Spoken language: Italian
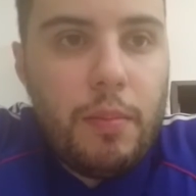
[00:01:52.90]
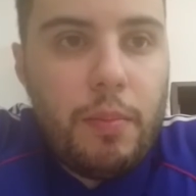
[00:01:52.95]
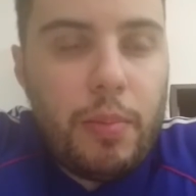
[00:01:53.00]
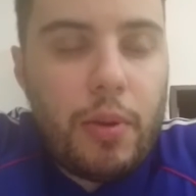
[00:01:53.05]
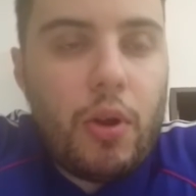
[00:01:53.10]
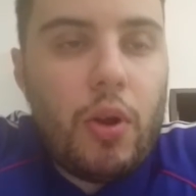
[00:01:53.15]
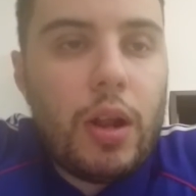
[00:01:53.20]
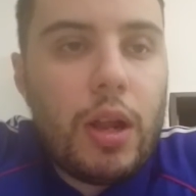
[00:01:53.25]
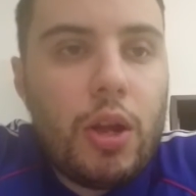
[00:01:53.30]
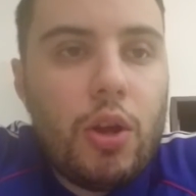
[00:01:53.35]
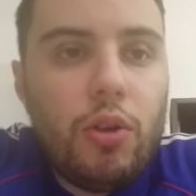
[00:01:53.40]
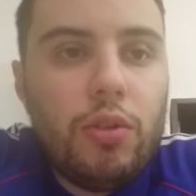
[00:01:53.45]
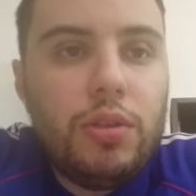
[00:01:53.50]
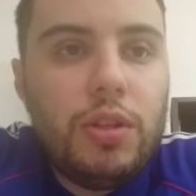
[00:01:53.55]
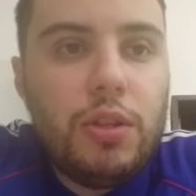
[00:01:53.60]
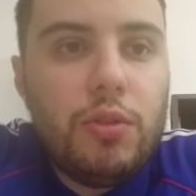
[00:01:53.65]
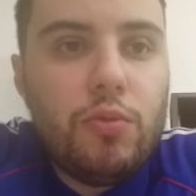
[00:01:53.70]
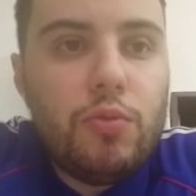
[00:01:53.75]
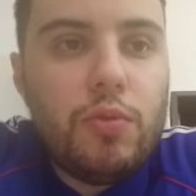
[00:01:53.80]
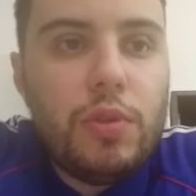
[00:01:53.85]
però il gol
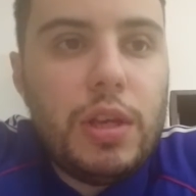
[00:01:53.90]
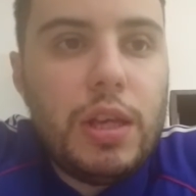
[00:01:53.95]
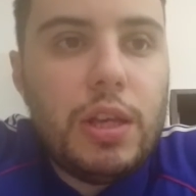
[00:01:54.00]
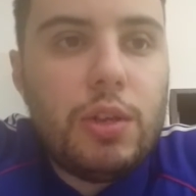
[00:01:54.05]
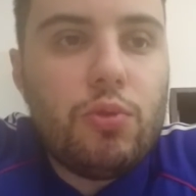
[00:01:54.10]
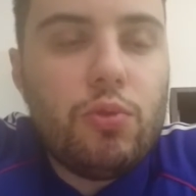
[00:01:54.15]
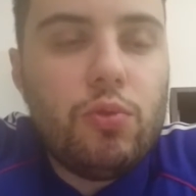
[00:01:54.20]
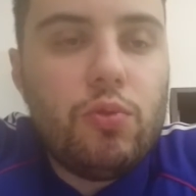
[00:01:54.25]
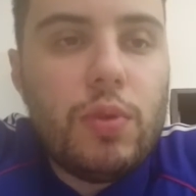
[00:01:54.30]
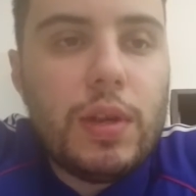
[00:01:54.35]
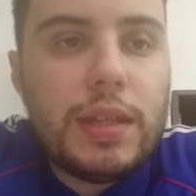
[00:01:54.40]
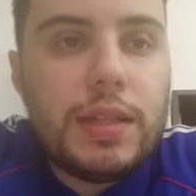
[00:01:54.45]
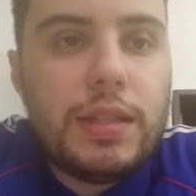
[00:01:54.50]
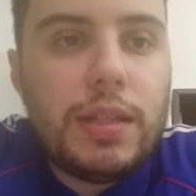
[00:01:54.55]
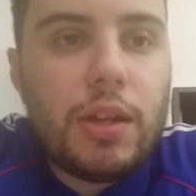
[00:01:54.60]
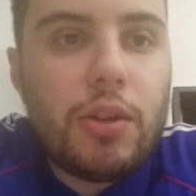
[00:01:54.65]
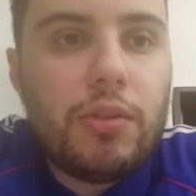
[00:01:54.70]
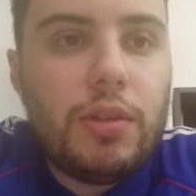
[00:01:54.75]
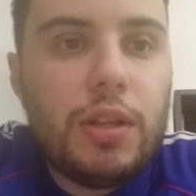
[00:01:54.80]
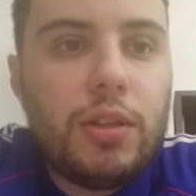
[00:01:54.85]
di Nui sul
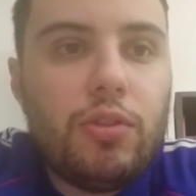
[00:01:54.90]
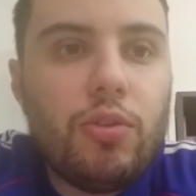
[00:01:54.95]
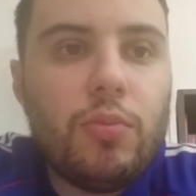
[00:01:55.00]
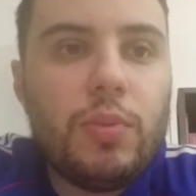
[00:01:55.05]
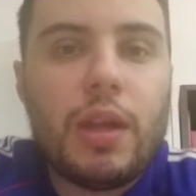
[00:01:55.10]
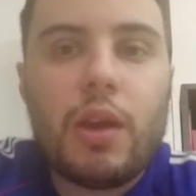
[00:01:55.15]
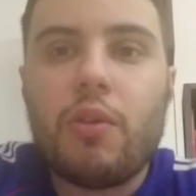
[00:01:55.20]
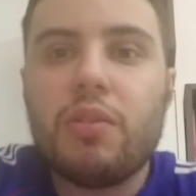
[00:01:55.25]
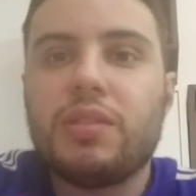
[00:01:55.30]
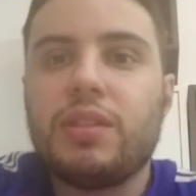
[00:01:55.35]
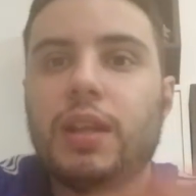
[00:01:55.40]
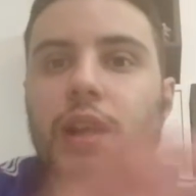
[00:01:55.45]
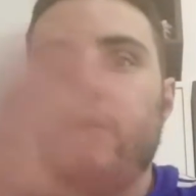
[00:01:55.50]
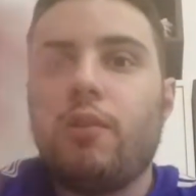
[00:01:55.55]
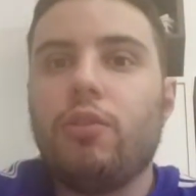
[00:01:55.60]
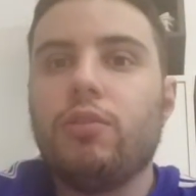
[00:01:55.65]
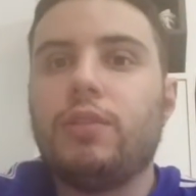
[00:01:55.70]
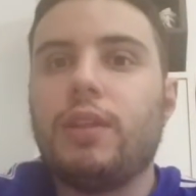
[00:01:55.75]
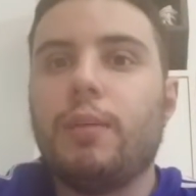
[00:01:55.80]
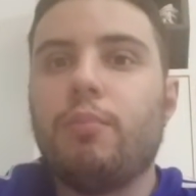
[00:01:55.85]
2-0 ho detto, mia, questa è la
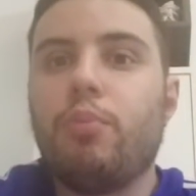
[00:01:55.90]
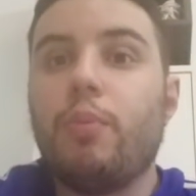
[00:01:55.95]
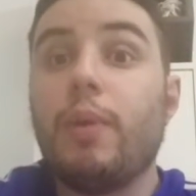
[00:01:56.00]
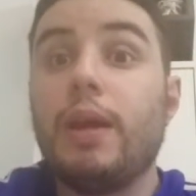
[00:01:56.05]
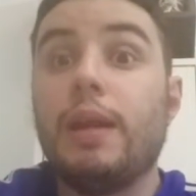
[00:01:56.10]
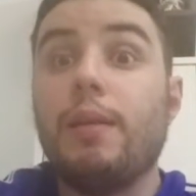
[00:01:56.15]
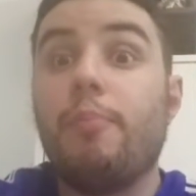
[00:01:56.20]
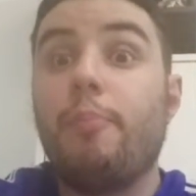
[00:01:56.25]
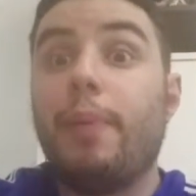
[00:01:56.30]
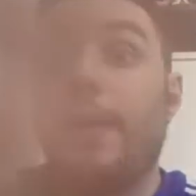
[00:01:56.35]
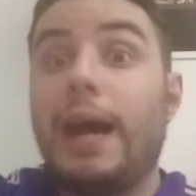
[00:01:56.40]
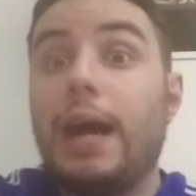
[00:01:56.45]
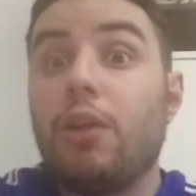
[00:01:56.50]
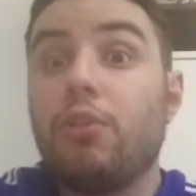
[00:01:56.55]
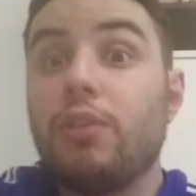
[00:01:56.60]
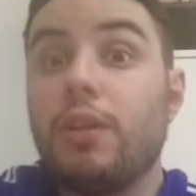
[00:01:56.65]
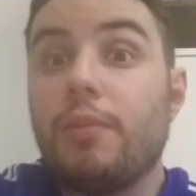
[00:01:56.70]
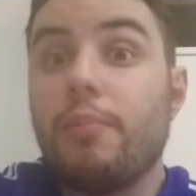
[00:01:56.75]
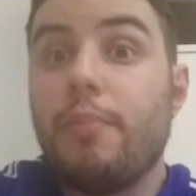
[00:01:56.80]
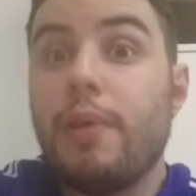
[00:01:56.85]
volta buona. Poi il
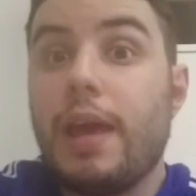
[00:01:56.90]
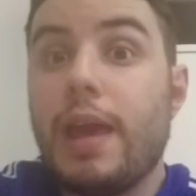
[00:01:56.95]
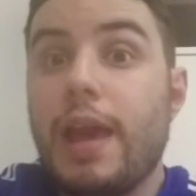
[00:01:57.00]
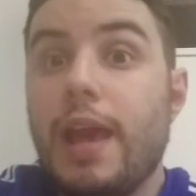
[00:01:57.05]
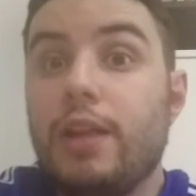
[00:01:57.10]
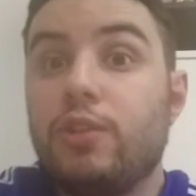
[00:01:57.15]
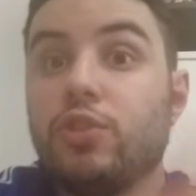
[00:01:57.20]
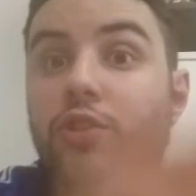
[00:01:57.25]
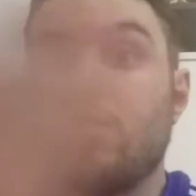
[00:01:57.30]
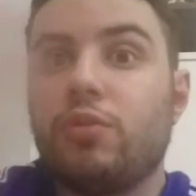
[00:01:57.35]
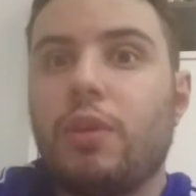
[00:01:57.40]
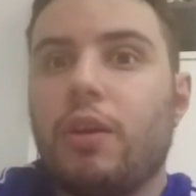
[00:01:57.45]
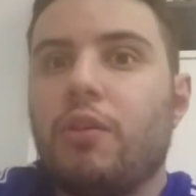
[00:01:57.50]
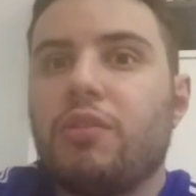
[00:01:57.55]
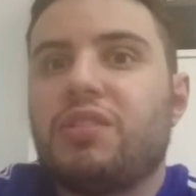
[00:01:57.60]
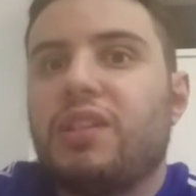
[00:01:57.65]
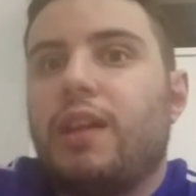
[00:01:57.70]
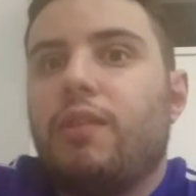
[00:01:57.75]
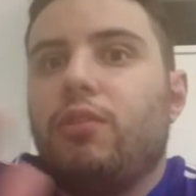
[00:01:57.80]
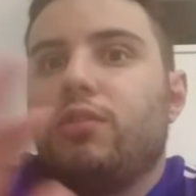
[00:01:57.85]
palo del Belgio, detto,
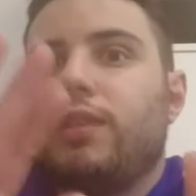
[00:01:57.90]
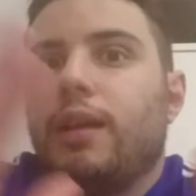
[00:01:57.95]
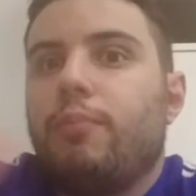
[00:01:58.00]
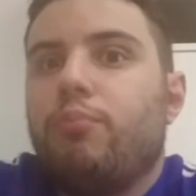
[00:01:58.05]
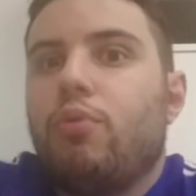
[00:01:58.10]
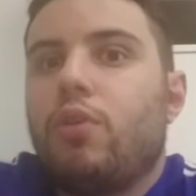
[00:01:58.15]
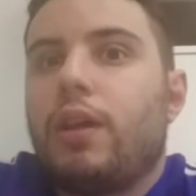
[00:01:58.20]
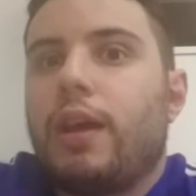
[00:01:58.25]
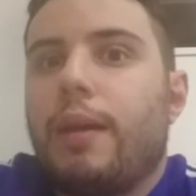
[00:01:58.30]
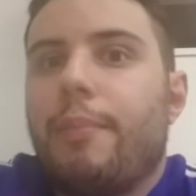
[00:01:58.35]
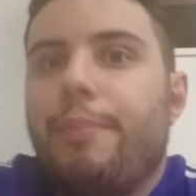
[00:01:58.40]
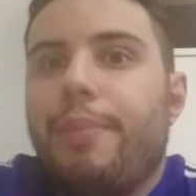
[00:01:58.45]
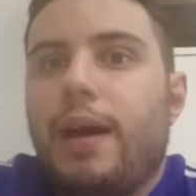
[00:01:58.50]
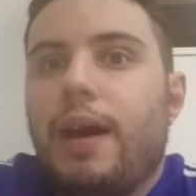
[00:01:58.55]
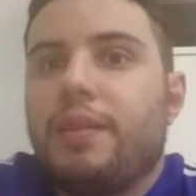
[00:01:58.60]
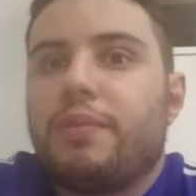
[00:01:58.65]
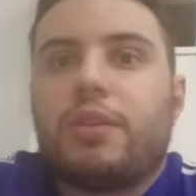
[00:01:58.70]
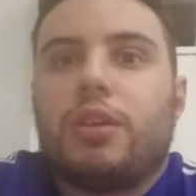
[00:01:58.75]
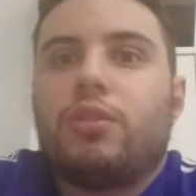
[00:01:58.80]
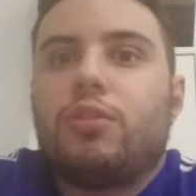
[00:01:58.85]
questa è la volta buona che
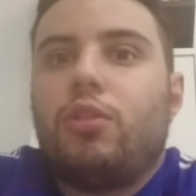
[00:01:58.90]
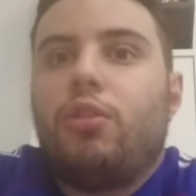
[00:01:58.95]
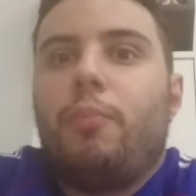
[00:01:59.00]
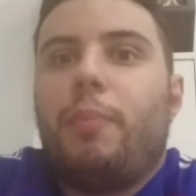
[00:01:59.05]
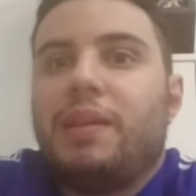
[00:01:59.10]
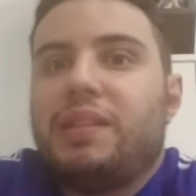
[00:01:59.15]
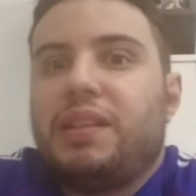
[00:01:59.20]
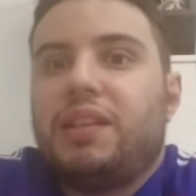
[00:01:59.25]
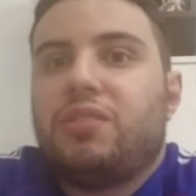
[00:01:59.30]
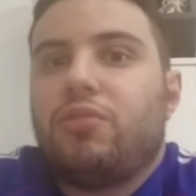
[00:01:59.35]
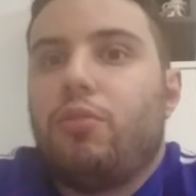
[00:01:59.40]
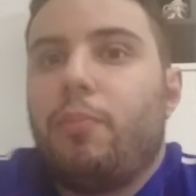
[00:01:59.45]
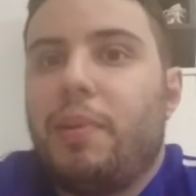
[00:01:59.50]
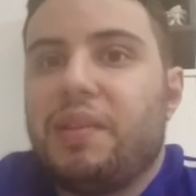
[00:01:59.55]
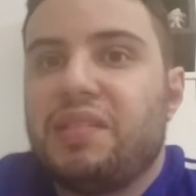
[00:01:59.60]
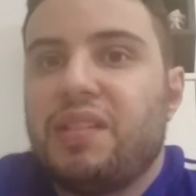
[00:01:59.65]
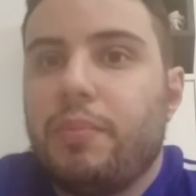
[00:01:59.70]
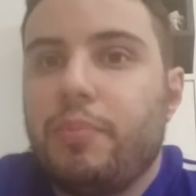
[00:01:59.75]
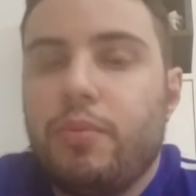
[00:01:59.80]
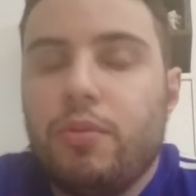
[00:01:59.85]
passa, cioè, se non passa adesso non
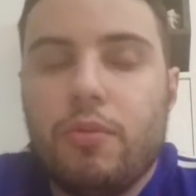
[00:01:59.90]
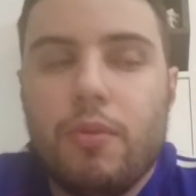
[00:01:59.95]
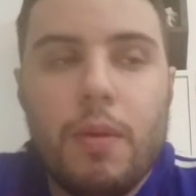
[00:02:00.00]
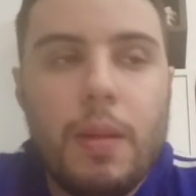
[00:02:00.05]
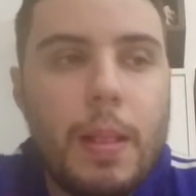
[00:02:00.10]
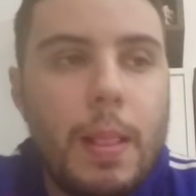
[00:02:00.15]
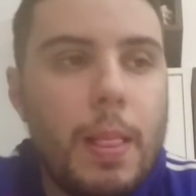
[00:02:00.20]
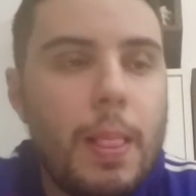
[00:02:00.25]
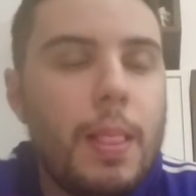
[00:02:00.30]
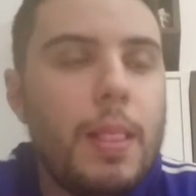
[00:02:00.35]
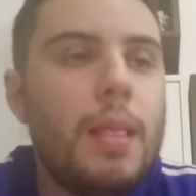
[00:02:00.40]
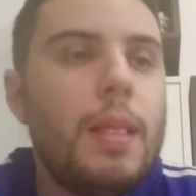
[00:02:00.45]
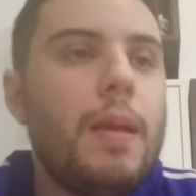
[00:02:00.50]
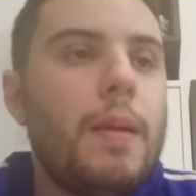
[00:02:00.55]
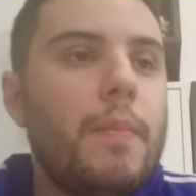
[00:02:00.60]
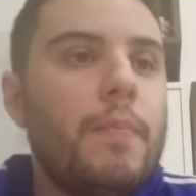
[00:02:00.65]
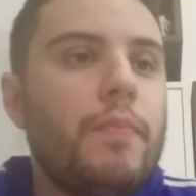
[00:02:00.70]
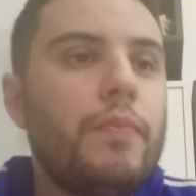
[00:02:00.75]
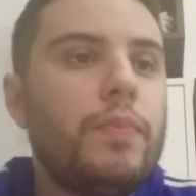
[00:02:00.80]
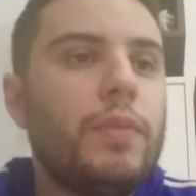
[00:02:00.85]
passa più.
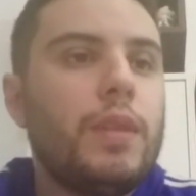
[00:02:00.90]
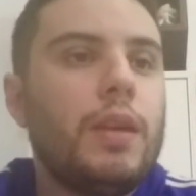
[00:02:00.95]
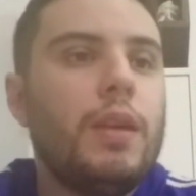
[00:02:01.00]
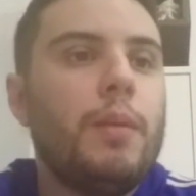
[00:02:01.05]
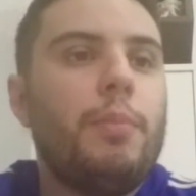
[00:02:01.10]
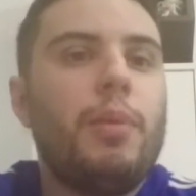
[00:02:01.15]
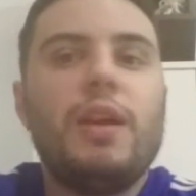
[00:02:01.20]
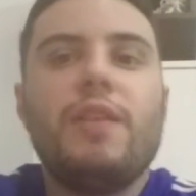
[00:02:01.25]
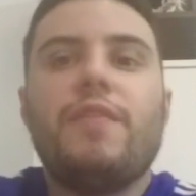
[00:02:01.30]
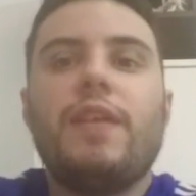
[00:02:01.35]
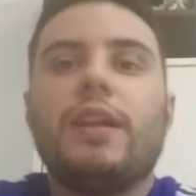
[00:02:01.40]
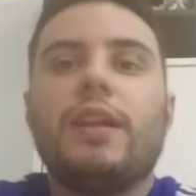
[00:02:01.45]
Poi